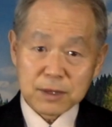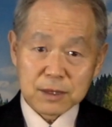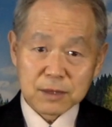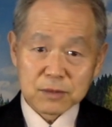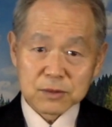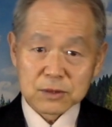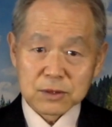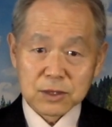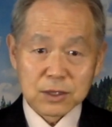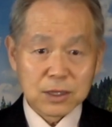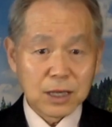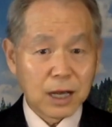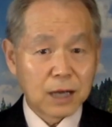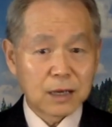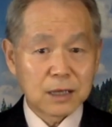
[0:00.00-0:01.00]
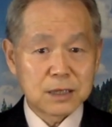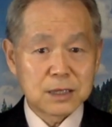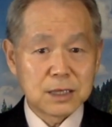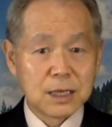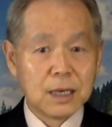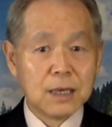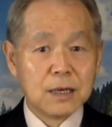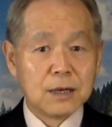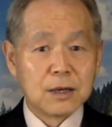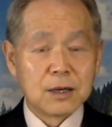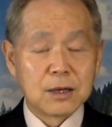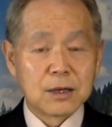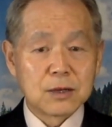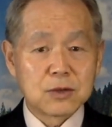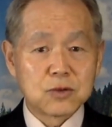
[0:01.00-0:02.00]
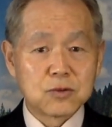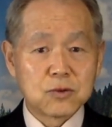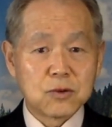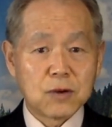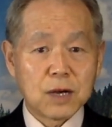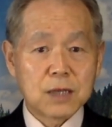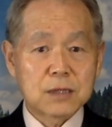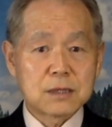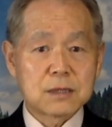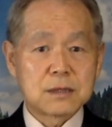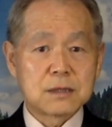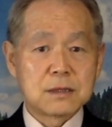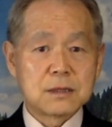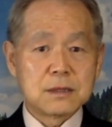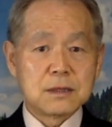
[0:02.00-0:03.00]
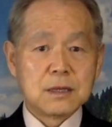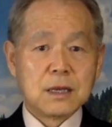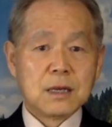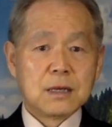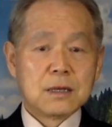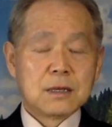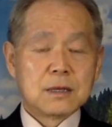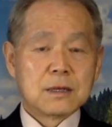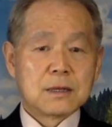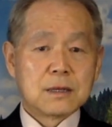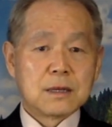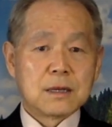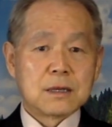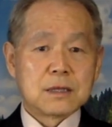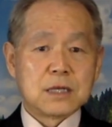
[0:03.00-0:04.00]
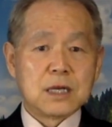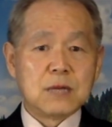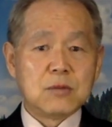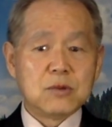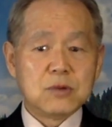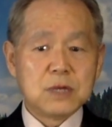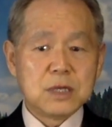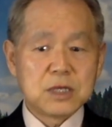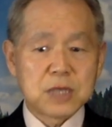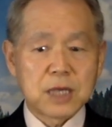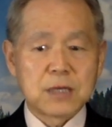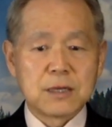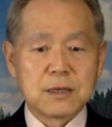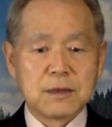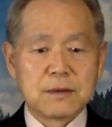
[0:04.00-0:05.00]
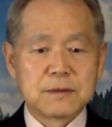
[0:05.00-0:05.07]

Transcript: 여러분 여기에 한 가지 어, 중요한 어, 질문이 생겨요.